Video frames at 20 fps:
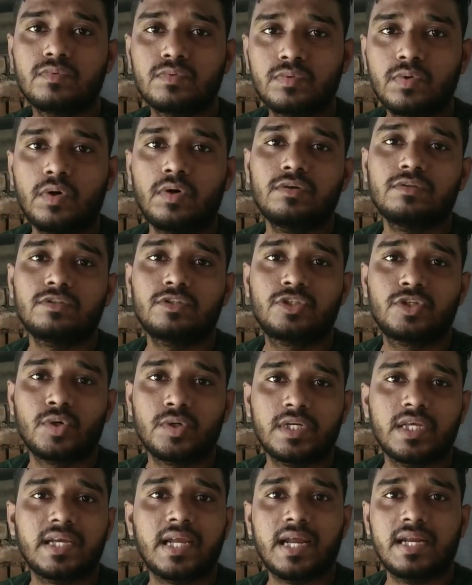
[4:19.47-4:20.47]
वो
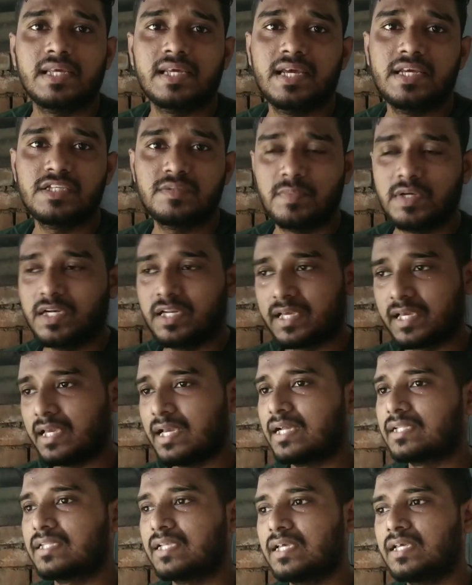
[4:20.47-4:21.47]
छोटे कैरी केज में
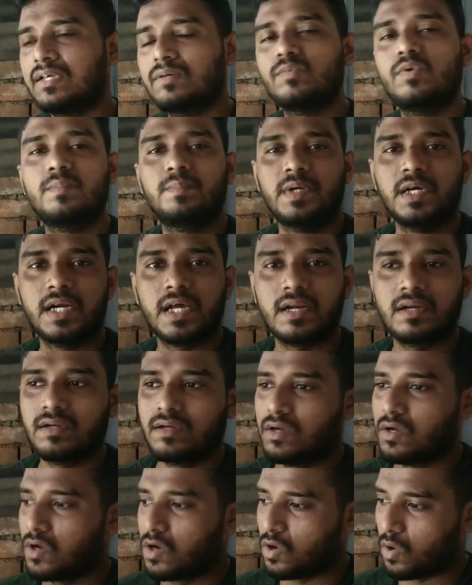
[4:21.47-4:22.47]
लेके आते हैं वो ब्रीडर
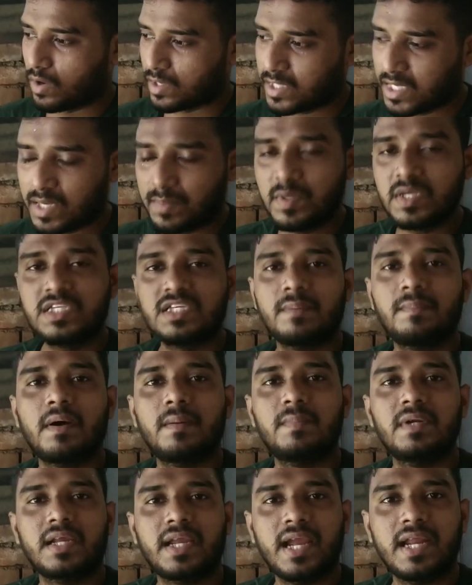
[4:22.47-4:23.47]
और ये भी जब
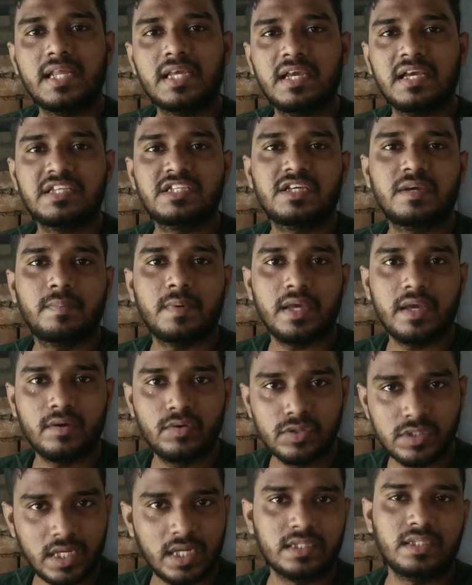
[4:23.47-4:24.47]
अपने कैरी केज पे
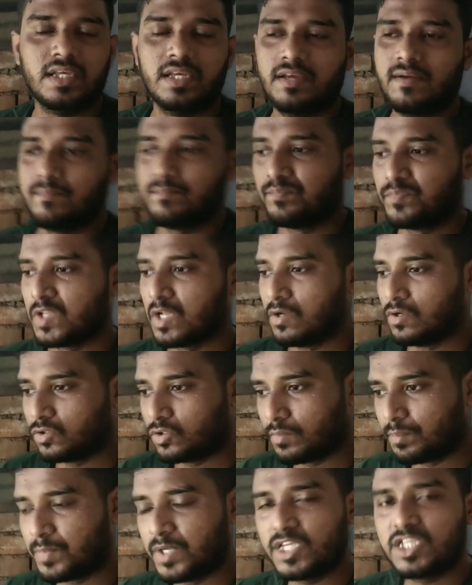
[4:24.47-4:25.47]
घुसाते हैं
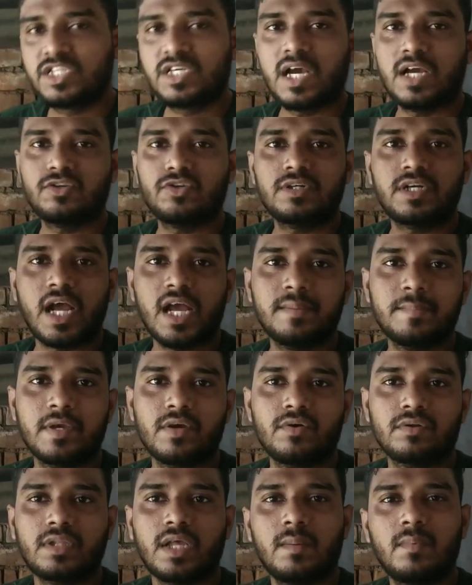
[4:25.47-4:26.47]
तो बीच का जो
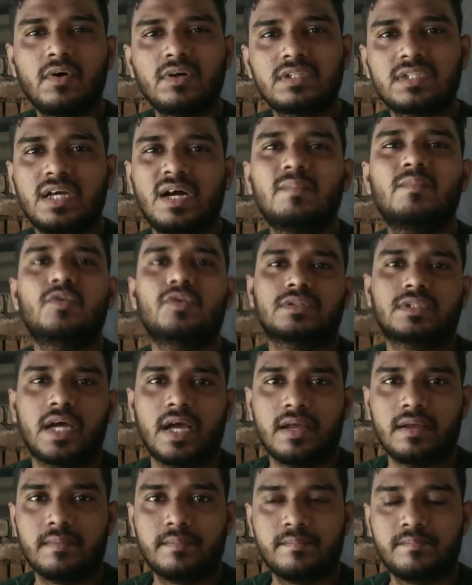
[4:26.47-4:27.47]
टाइमिंग होता है बहुत कम
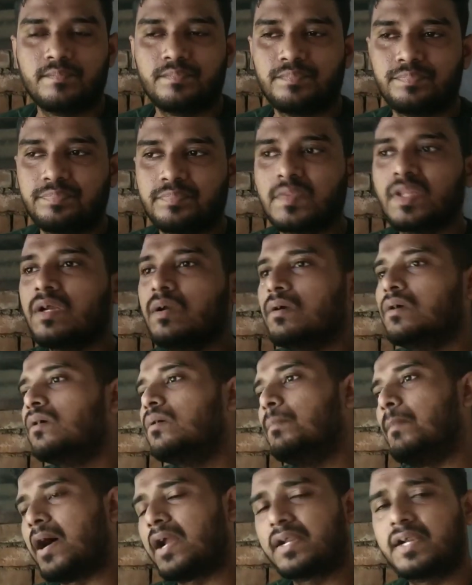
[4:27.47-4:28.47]
होता है
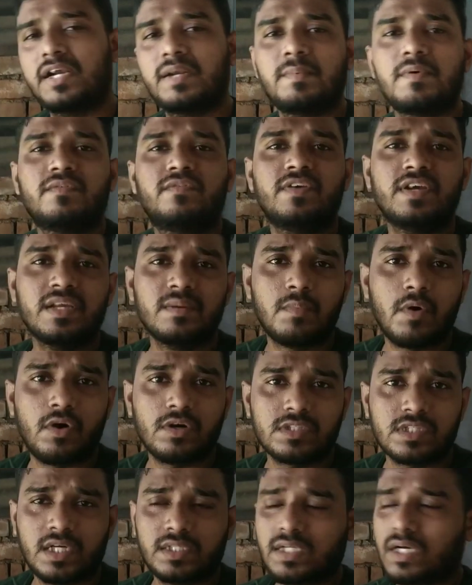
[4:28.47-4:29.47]
मार्केट में भीड़
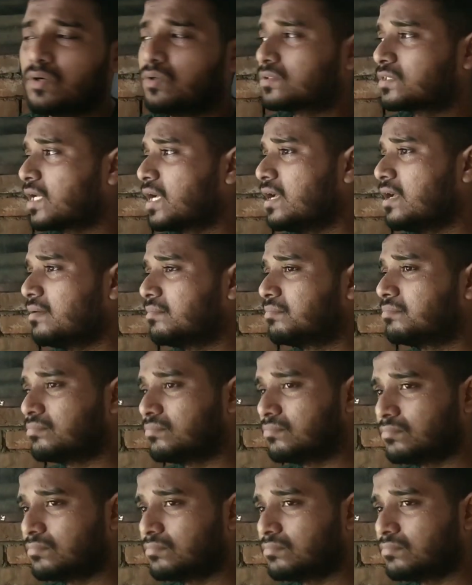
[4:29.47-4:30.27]
बहुत ज़्यादा होता है